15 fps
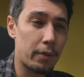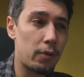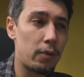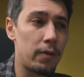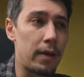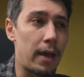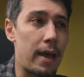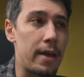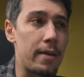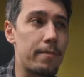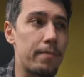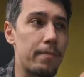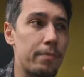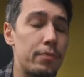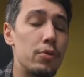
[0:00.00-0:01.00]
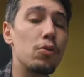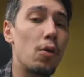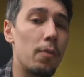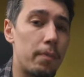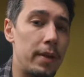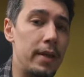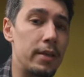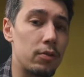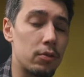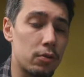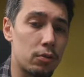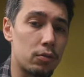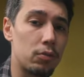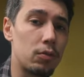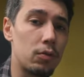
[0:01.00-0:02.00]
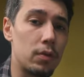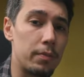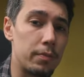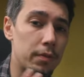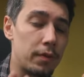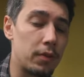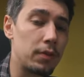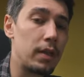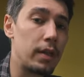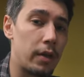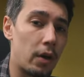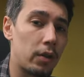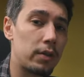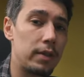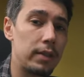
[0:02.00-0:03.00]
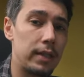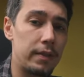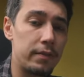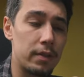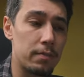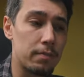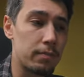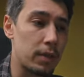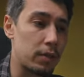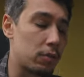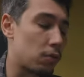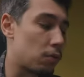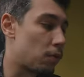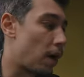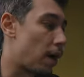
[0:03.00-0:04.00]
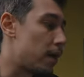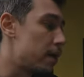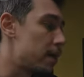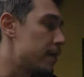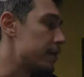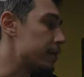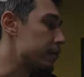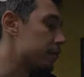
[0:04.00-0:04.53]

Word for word: Pro è più completo sotto il profilo delle ottiche, vi metto qua in